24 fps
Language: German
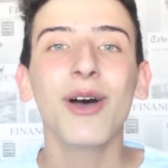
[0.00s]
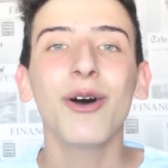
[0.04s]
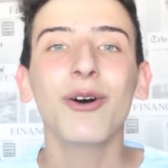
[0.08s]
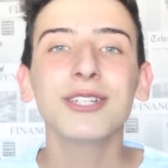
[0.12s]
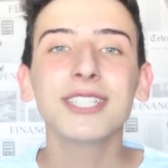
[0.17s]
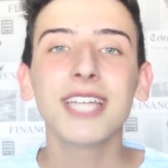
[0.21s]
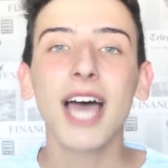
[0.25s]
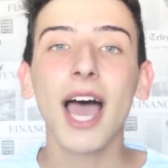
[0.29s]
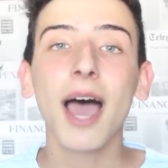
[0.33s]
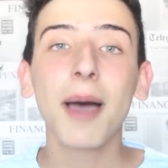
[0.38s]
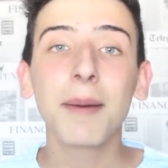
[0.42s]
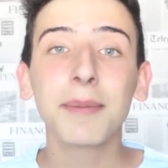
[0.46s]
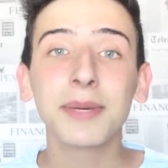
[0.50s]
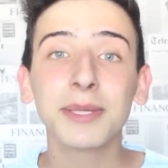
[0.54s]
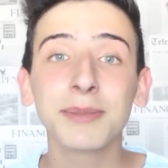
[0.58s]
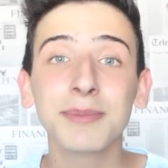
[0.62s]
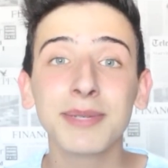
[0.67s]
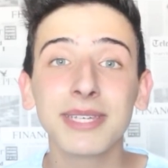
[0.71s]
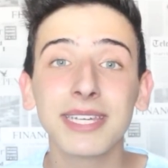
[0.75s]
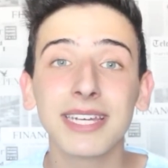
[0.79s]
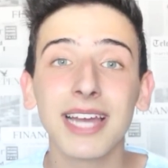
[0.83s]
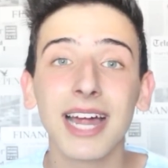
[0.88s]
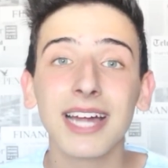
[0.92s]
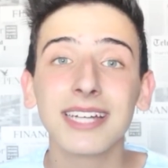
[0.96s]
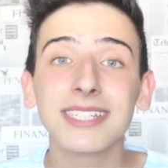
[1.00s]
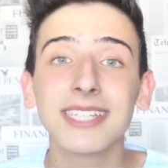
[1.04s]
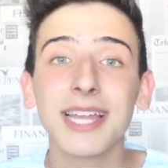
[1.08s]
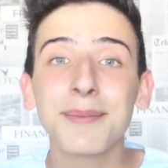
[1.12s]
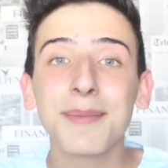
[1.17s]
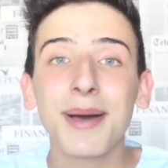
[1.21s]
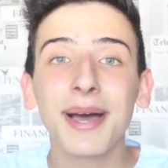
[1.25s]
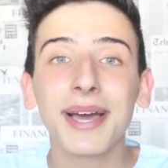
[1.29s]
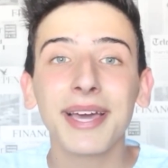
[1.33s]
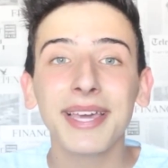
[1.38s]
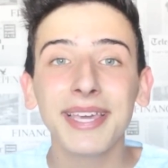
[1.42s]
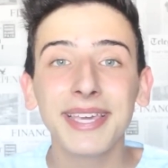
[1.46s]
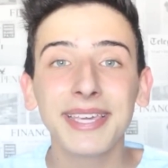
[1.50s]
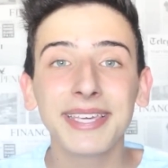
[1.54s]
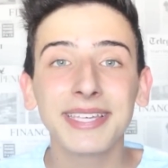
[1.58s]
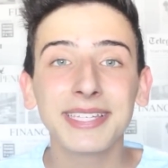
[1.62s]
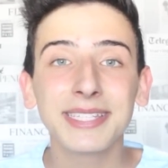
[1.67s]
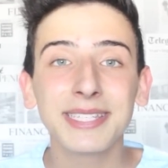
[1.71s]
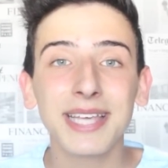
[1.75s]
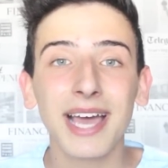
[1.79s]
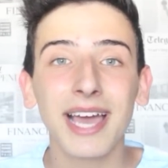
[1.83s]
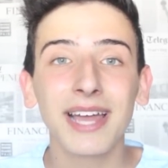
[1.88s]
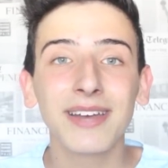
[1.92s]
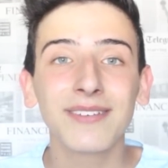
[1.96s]
Und da habe ich mir gedacht, dann mache ich
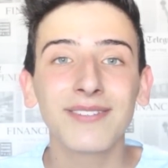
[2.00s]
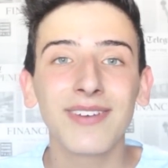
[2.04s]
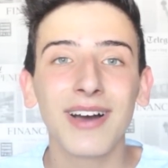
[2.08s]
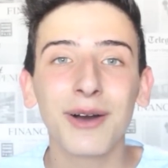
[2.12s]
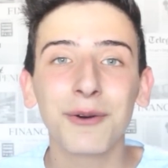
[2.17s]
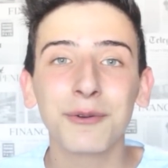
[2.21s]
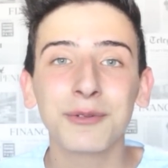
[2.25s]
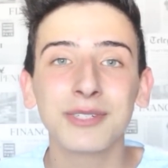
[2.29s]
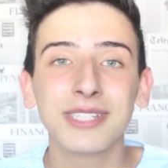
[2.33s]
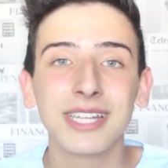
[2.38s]
es einfach